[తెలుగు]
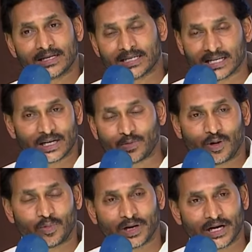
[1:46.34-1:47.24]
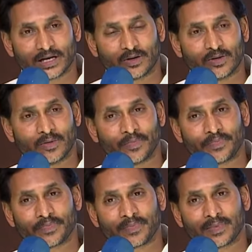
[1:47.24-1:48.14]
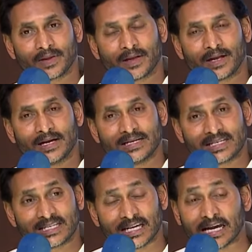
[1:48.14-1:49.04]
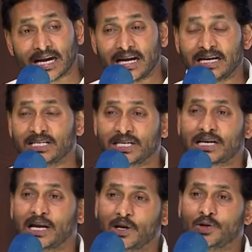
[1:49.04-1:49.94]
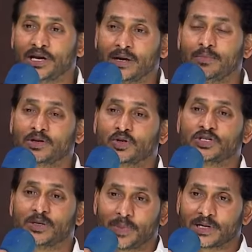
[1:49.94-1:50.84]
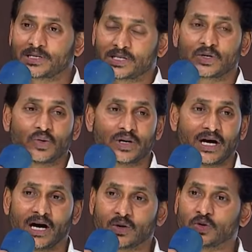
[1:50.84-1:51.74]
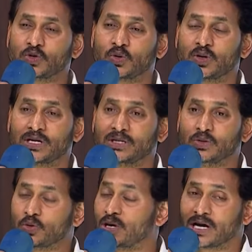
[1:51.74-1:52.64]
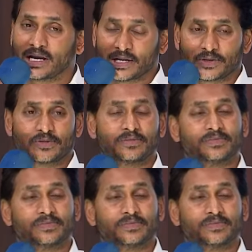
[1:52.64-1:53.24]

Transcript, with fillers: చంద్రబాబు నాయుడుకు సింగిల్ డిజిట్లలోనే నెంబర్స్ వచ్చే పరిస్థితి కూడా ఆ రోజు కూడా దూరంగా లేదు